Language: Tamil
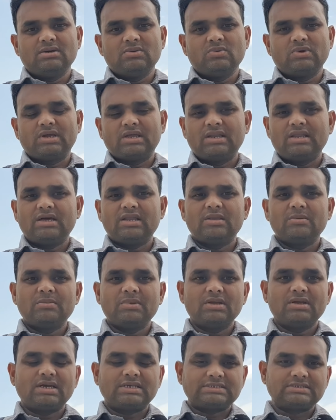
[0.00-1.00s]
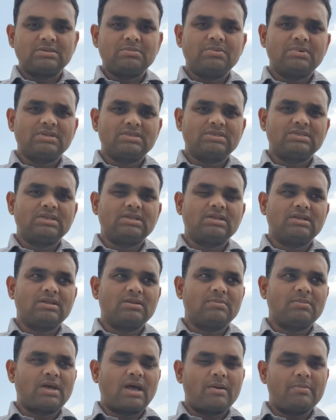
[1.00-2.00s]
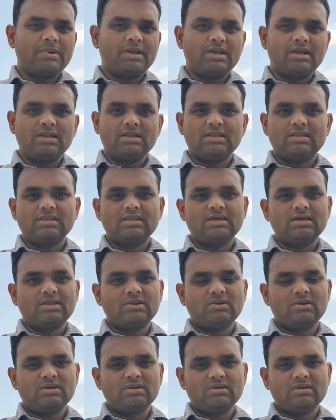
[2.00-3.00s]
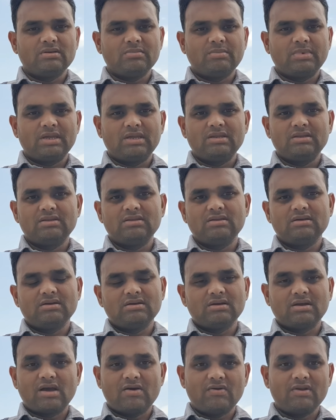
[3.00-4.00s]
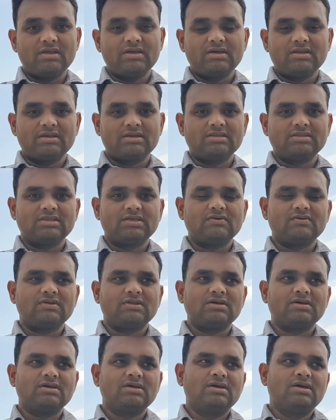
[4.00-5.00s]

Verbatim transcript: உங்கள் எல்லாரையுமே கஷ்டப்படுத்துகிறேன் அப்படின்றது தான் என்னோடய மெயின் கவலையாக இருக்கே தவிர